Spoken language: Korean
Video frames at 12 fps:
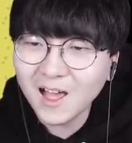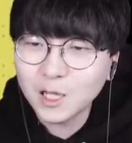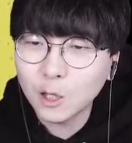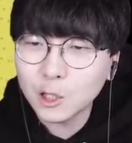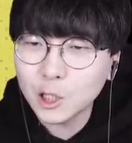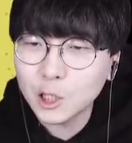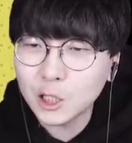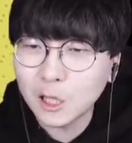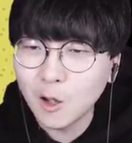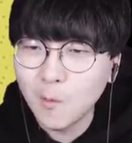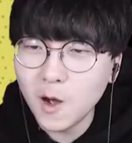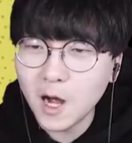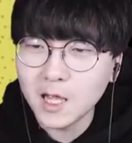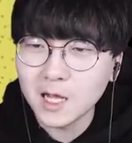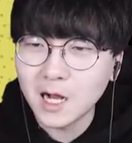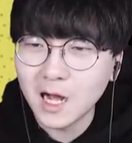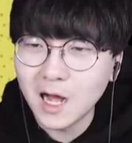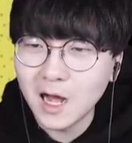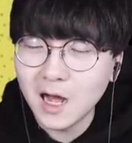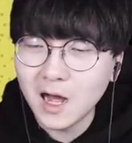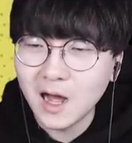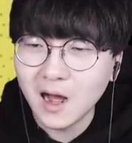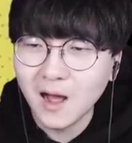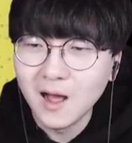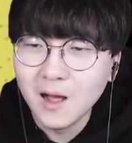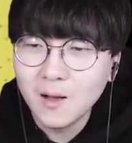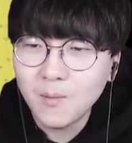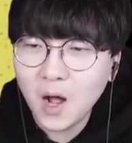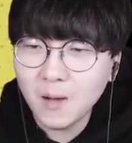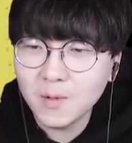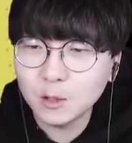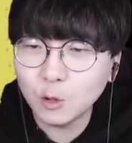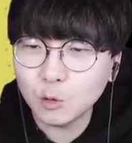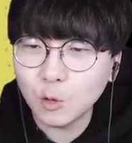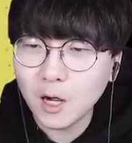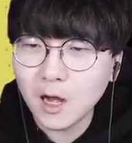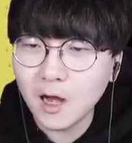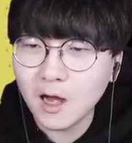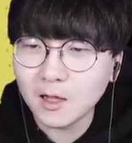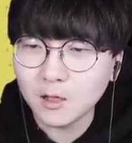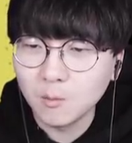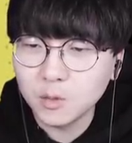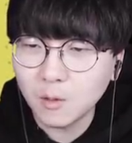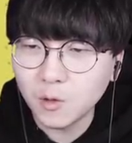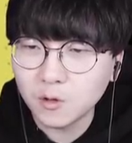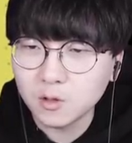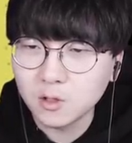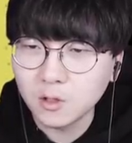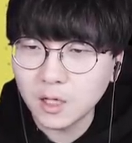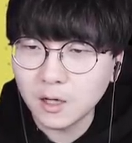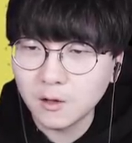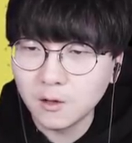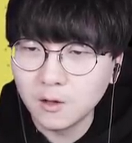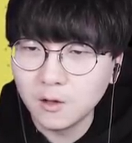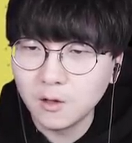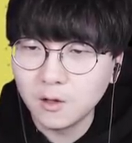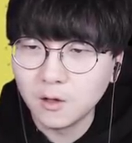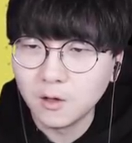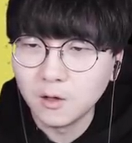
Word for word: 석기시대 넘어가니까 파밍 속도가 넘사벽으로 늘어나요